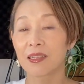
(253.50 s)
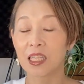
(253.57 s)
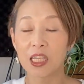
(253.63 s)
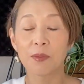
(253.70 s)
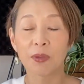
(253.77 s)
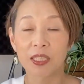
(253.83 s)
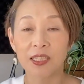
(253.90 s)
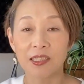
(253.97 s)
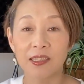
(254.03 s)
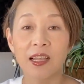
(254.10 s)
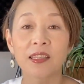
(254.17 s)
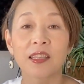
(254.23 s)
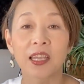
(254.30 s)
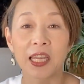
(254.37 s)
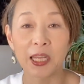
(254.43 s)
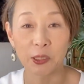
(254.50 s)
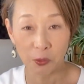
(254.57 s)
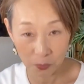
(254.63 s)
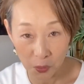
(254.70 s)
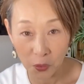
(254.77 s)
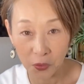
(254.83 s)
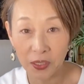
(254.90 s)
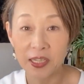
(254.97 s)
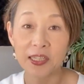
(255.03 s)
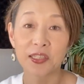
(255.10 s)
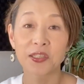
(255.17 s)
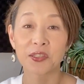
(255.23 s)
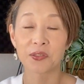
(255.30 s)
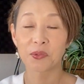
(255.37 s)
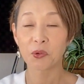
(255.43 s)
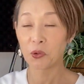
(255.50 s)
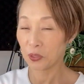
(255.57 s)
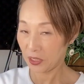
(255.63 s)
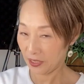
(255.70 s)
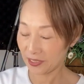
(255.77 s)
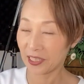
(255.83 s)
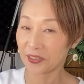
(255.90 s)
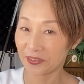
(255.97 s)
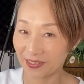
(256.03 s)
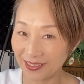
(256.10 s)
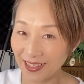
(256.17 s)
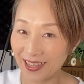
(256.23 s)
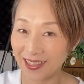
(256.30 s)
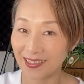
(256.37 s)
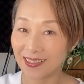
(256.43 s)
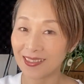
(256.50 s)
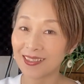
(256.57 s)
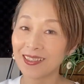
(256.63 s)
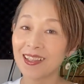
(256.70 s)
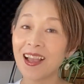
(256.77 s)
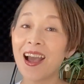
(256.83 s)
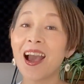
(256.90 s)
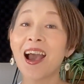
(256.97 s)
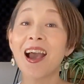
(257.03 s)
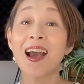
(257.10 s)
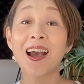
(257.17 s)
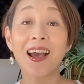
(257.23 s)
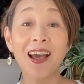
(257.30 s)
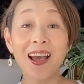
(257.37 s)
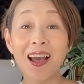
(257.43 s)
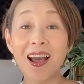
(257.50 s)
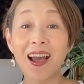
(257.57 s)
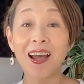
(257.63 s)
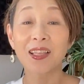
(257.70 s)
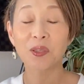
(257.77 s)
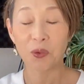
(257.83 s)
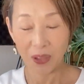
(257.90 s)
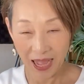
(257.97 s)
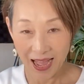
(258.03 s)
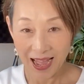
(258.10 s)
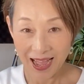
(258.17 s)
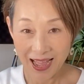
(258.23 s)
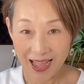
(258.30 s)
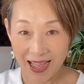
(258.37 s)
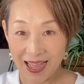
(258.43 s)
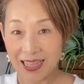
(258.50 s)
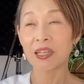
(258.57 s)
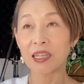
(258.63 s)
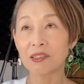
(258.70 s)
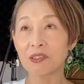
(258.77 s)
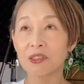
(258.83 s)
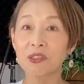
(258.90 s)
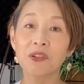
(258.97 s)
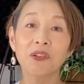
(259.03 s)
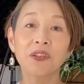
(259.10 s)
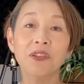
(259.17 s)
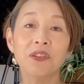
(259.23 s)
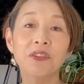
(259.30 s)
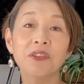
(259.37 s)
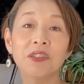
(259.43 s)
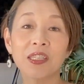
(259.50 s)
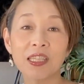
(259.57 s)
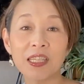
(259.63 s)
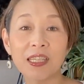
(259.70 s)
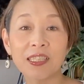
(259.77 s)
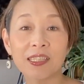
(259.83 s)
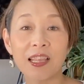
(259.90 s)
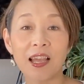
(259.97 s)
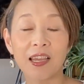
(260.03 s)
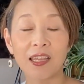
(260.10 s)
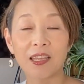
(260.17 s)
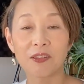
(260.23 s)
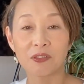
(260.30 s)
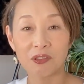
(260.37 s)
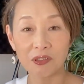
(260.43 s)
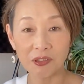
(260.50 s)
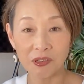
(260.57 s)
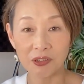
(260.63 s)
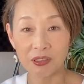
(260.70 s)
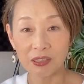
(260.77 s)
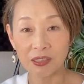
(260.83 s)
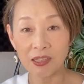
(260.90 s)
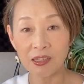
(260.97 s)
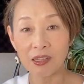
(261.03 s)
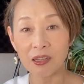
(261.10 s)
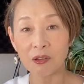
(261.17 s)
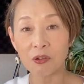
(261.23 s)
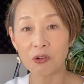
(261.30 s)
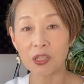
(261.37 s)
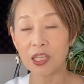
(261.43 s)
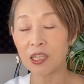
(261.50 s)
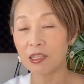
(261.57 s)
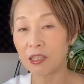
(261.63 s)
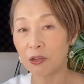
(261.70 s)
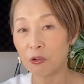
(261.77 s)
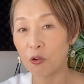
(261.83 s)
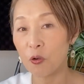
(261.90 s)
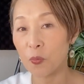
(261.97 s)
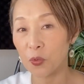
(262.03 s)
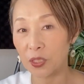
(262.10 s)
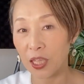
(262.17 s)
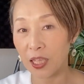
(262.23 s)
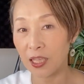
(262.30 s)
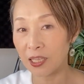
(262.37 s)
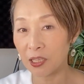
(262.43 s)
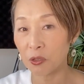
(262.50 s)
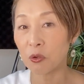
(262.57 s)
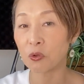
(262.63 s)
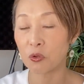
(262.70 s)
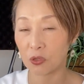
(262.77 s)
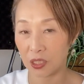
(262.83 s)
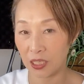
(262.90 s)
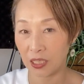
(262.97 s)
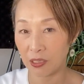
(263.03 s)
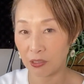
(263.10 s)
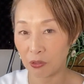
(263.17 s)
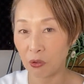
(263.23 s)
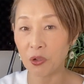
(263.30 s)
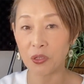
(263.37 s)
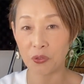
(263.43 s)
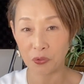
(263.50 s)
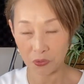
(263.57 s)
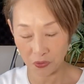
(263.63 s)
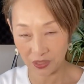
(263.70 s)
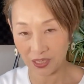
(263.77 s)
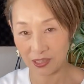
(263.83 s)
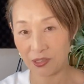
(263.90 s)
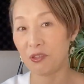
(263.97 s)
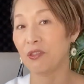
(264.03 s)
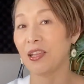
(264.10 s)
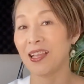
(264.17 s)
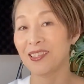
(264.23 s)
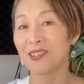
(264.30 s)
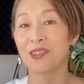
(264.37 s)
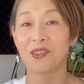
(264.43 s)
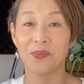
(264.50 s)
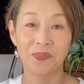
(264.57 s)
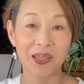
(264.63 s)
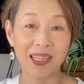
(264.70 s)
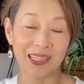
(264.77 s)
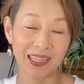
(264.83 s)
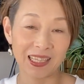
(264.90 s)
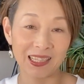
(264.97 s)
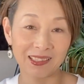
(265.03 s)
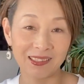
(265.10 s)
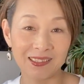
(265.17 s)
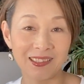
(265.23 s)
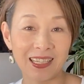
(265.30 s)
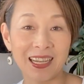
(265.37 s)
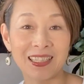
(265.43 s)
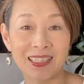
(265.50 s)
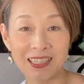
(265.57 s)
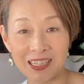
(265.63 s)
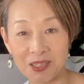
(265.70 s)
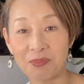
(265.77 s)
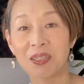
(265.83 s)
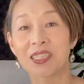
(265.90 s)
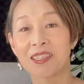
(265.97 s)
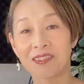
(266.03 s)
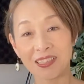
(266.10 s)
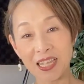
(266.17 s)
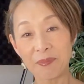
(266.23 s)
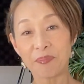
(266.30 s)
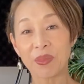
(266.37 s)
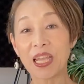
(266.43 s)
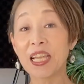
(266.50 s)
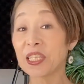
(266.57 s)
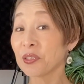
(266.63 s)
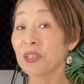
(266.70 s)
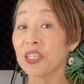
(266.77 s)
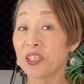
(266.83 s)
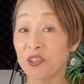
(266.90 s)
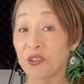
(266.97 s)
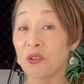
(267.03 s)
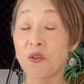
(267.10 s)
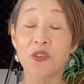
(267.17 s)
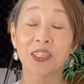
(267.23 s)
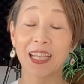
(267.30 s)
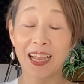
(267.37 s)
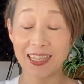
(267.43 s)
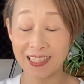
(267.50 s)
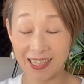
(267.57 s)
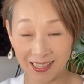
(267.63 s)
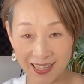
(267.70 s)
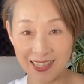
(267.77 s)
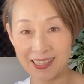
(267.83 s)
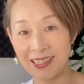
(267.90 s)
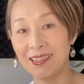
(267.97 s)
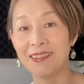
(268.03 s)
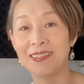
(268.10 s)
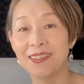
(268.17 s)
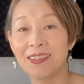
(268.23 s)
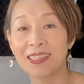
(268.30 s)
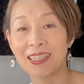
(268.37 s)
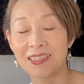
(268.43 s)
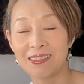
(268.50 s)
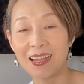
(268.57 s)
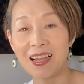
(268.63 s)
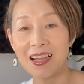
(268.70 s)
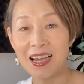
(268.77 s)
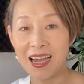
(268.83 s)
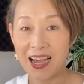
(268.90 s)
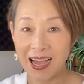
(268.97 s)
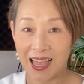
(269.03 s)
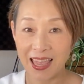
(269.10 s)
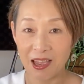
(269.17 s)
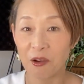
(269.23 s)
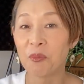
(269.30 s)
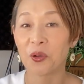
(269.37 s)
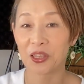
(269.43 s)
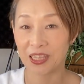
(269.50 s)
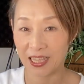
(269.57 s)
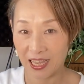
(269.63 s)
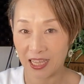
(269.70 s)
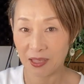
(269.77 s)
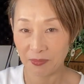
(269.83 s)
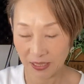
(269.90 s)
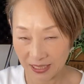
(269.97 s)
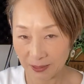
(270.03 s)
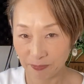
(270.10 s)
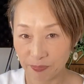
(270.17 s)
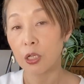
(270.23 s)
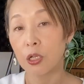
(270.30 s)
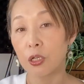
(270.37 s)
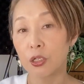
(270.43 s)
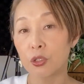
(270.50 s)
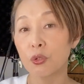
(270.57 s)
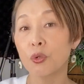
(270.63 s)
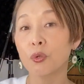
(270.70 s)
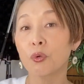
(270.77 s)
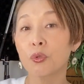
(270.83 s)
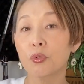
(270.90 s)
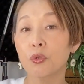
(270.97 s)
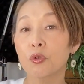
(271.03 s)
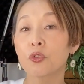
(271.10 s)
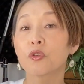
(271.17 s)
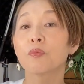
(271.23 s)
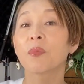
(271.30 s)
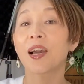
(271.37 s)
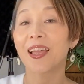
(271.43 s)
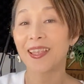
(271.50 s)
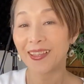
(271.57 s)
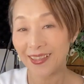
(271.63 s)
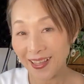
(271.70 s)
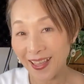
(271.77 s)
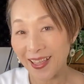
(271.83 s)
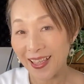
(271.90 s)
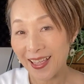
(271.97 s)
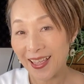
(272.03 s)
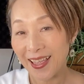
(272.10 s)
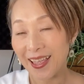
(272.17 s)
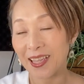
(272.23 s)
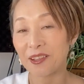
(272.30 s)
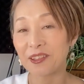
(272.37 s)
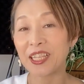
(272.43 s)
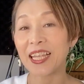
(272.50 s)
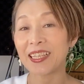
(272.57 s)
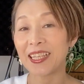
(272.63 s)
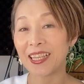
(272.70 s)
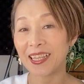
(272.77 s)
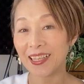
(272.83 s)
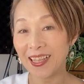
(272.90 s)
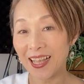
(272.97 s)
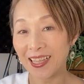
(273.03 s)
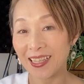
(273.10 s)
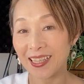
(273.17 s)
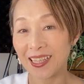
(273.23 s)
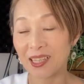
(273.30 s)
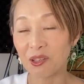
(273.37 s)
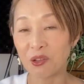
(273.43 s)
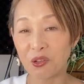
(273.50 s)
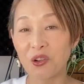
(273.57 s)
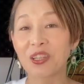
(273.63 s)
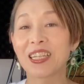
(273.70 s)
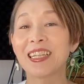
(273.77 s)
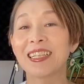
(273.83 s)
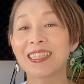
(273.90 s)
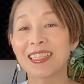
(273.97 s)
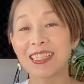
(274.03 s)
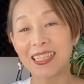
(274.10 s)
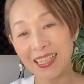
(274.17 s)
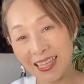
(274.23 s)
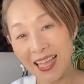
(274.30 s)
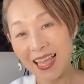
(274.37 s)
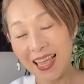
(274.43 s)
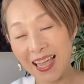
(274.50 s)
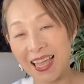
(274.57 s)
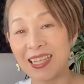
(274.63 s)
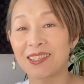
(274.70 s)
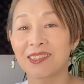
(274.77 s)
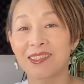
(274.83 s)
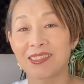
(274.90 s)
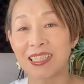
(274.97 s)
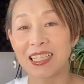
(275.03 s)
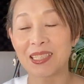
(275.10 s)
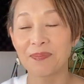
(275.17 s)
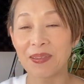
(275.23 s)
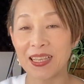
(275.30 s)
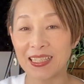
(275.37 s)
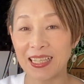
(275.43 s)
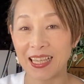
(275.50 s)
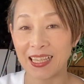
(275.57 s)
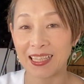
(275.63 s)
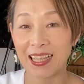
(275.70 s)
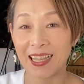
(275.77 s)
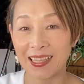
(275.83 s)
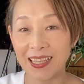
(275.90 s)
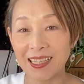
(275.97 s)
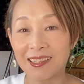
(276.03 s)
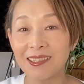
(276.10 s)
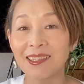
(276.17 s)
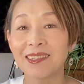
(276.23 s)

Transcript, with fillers: 今吸ったんだけれどもこうではなくて「はー」とかあのそういう風にしてあげるとなんかこう聞いてる方もね息の動き声の動きっていうのがちょっと見えてくる感じがしますよねそれすごく大事だなっていう風に私は、えー、思っていますそういうことを踏まえて、えー、具体的な息の動きについてね、えー、ちょっと説明していきたいなという